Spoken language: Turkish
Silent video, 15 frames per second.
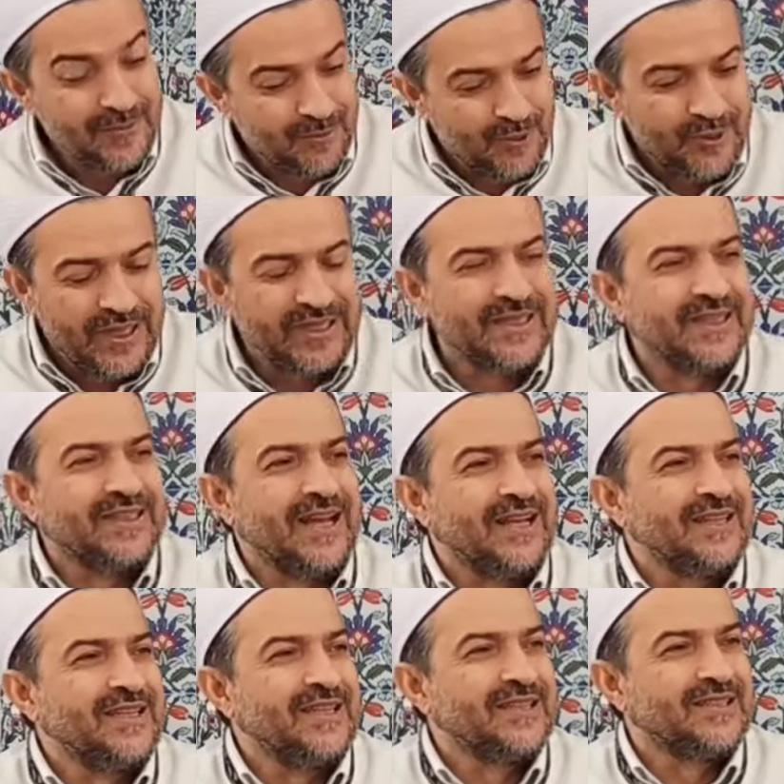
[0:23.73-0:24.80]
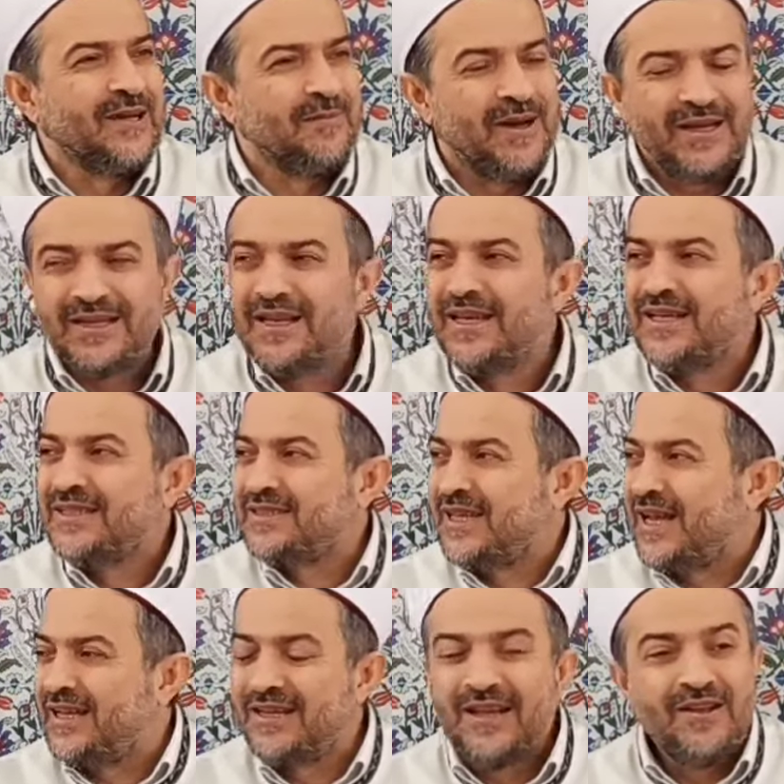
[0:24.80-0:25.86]
Bu nedir dendiği zaman
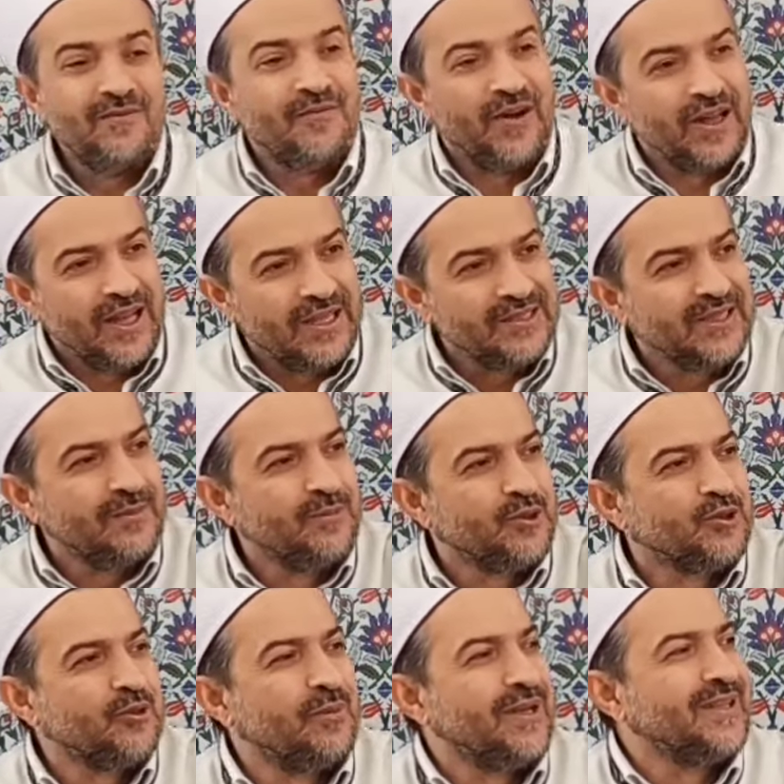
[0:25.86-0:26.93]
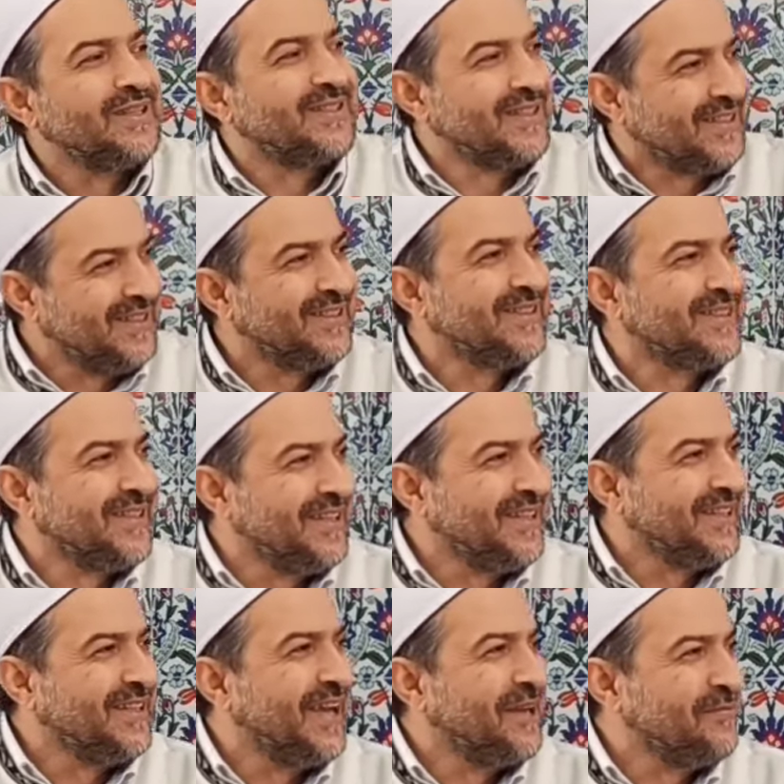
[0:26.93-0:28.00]
sen falanca Müslümanın sıkıntısını
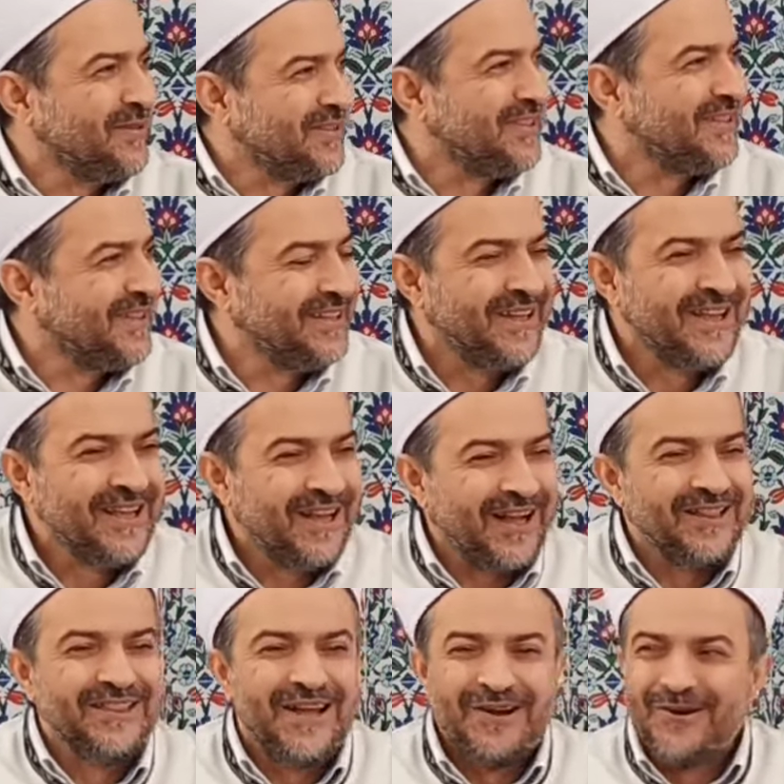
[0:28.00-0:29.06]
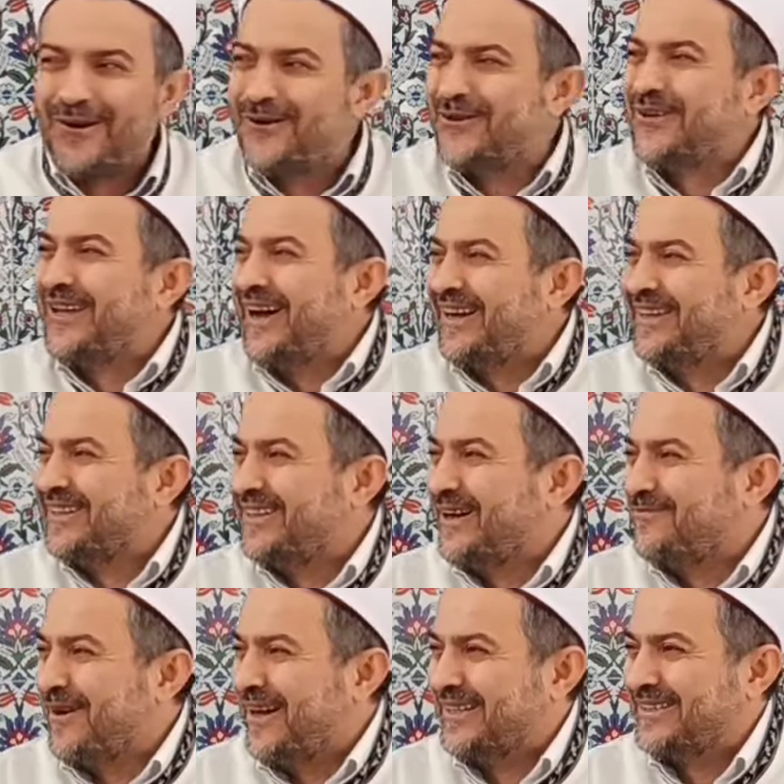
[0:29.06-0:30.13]
gidermiş idin. Allah o günahını
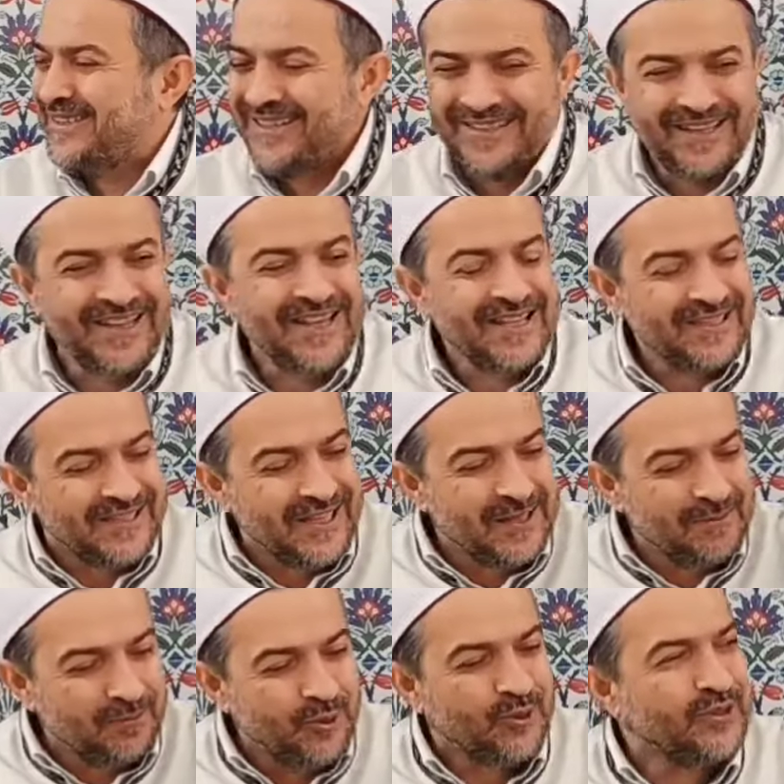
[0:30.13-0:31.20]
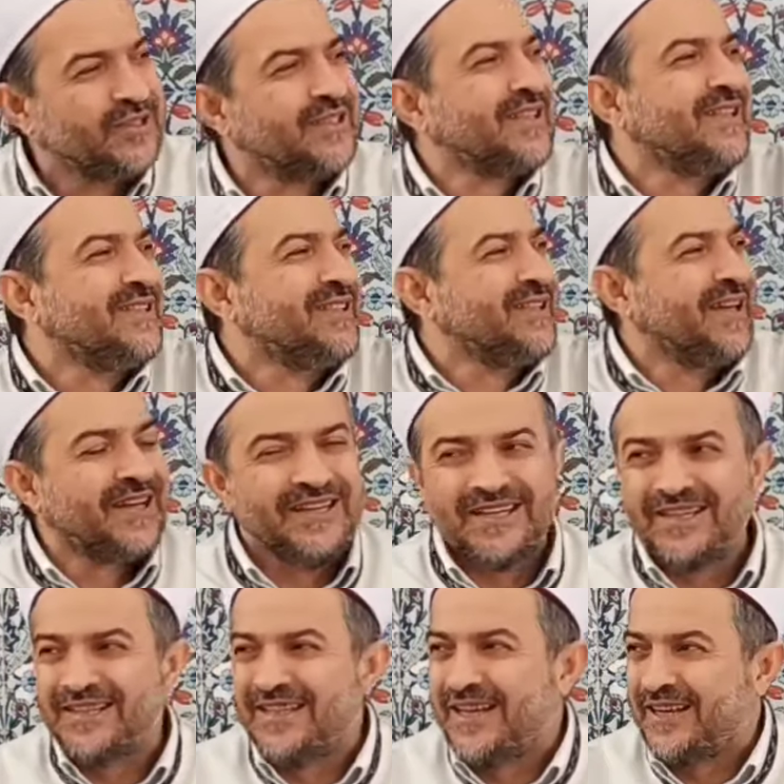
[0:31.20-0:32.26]
da bağışladı. Senin bugün
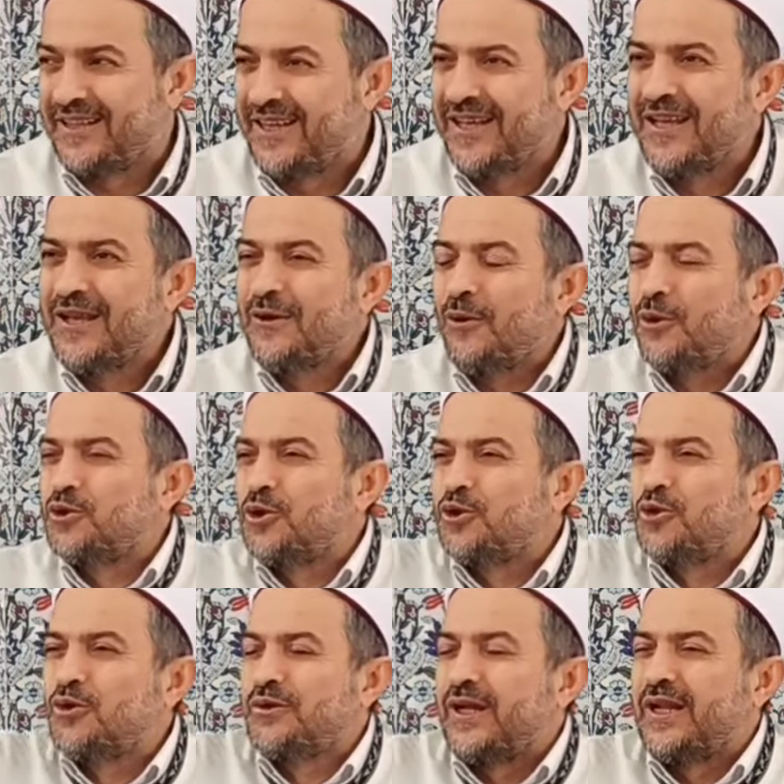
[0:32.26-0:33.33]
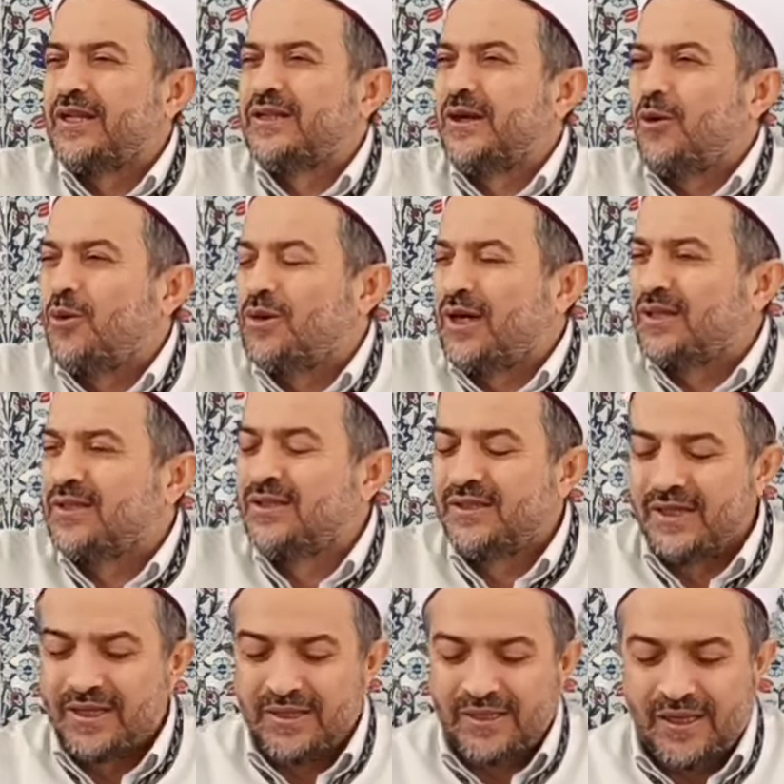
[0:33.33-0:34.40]
sıkıntılarını giderdi. O çocukların da, o
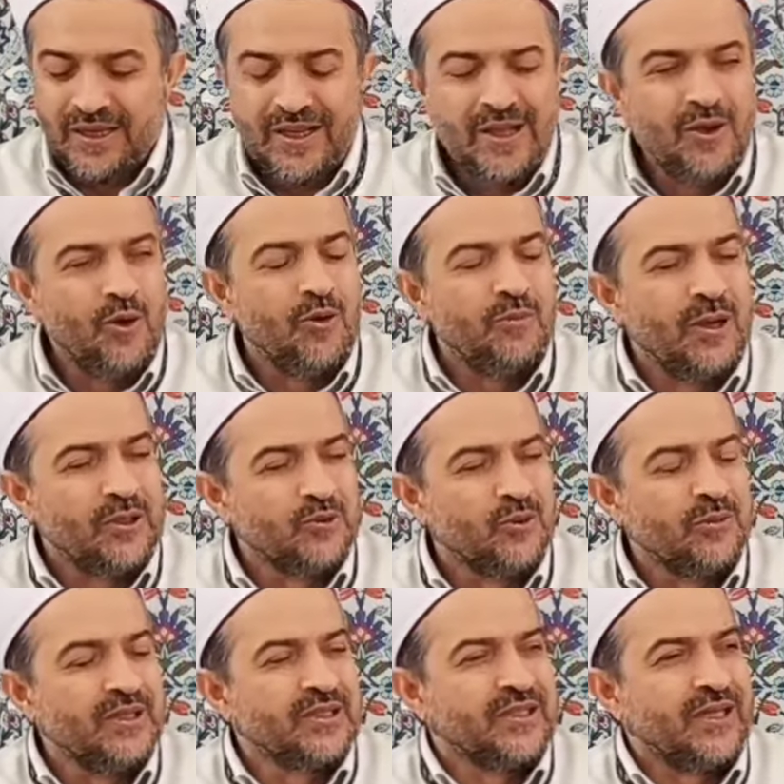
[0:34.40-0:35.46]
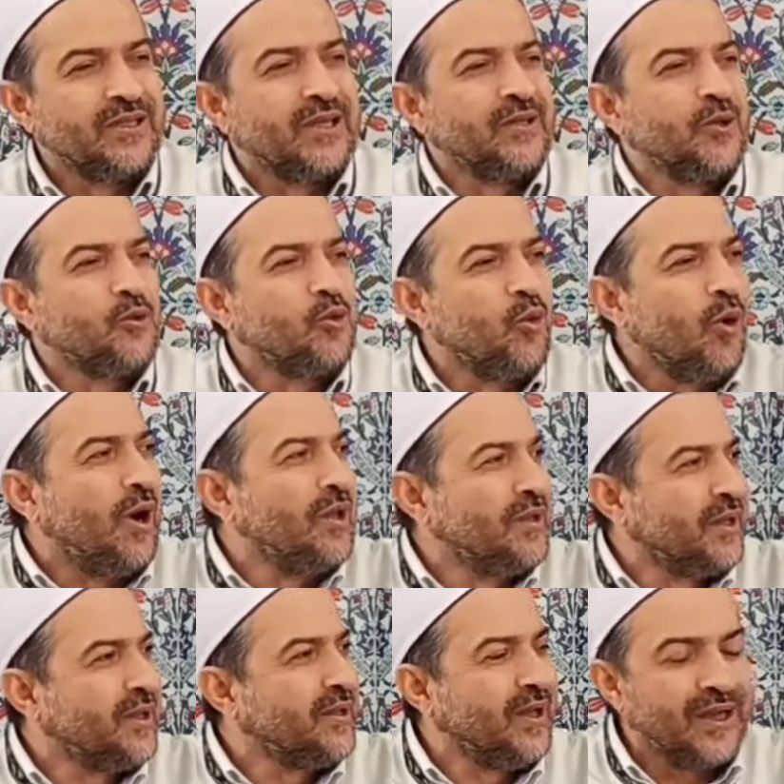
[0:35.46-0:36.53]
kadınların da, o mazlum insanların da
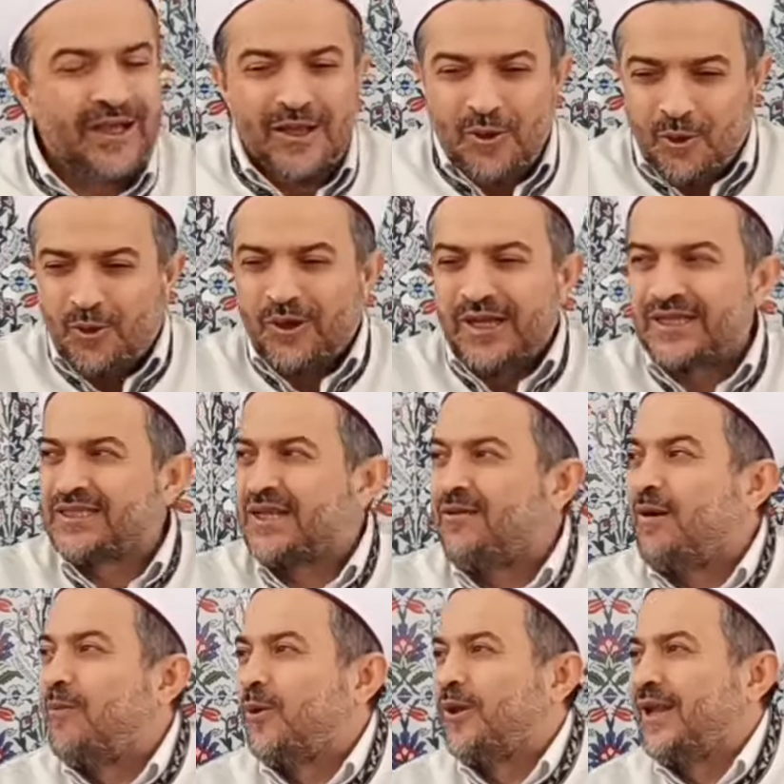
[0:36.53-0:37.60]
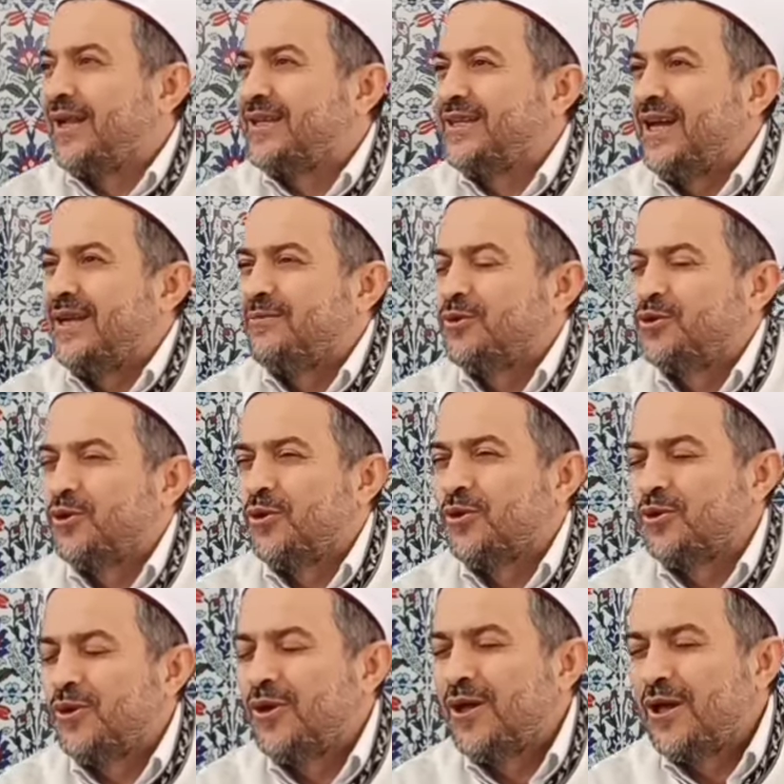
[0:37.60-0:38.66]
duaları da oraya sevap olarak gelmiş
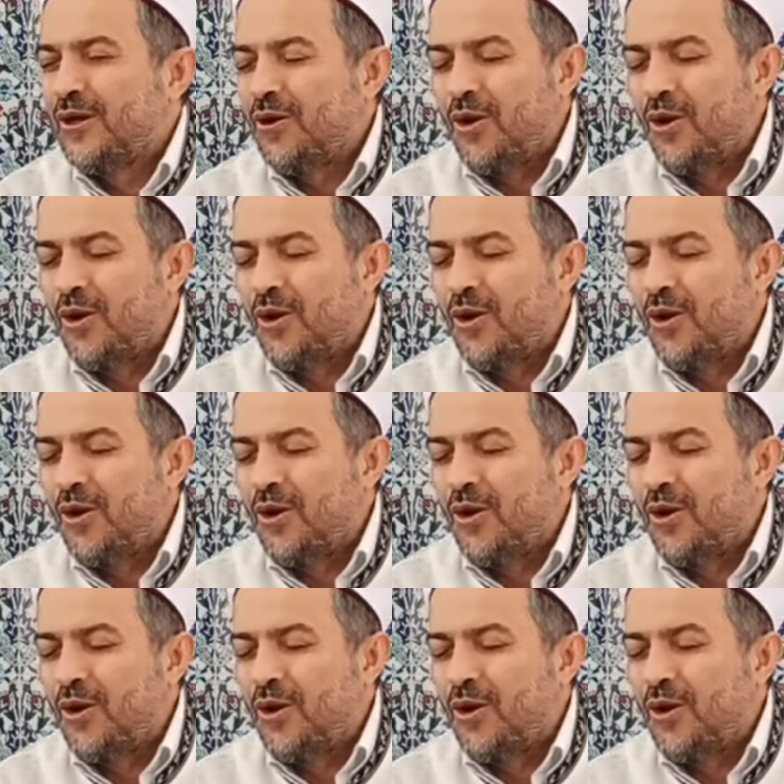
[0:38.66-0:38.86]
oldu.